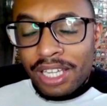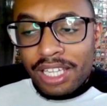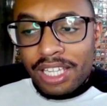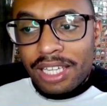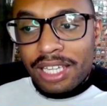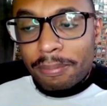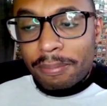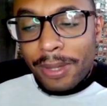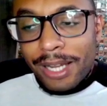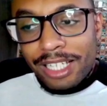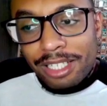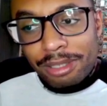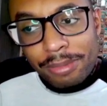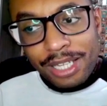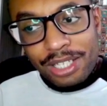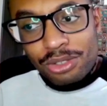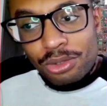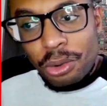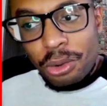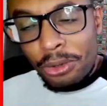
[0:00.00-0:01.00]
e pelas
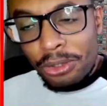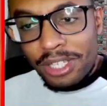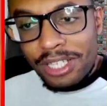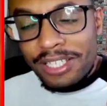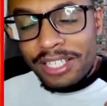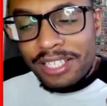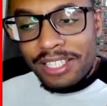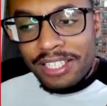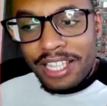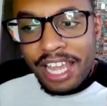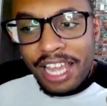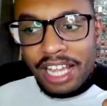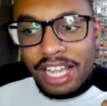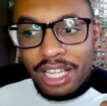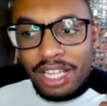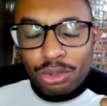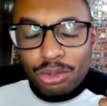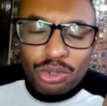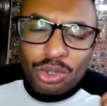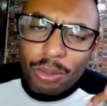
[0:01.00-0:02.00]
minhas contas, esse deck
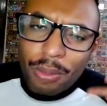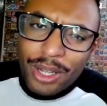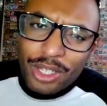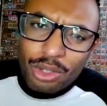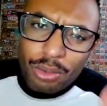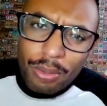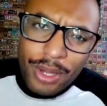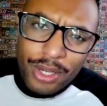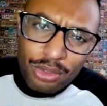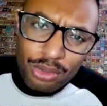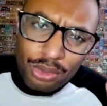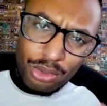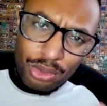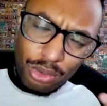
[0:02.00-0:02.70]
aqui custou mais ou menos uns